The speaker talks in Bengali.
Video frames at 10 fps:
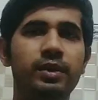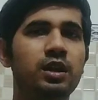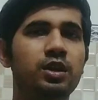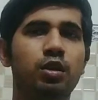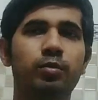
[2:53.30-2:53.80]

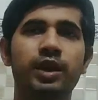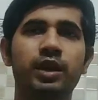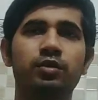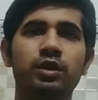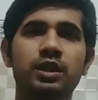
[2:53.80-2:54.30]
মেনলি কম্পেয়ার
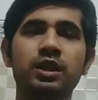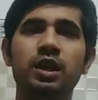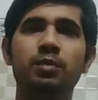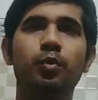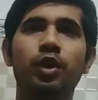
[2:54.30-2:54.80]
করি কি
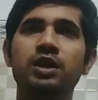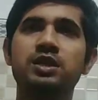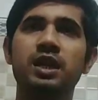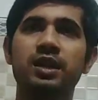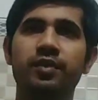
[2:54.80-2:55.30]

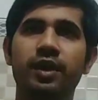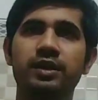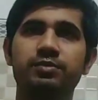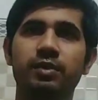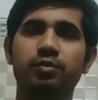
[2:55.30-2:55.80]
পোটেন্সিয়াল ডিফারেন্স
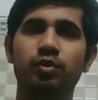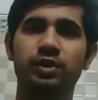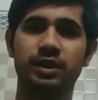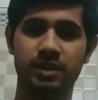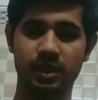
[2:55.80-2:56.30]
বা
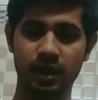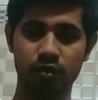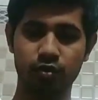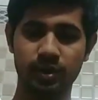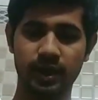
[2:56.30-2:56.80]
ভোল্টেজ
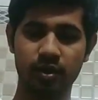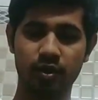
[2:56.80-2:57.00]
তো এখানে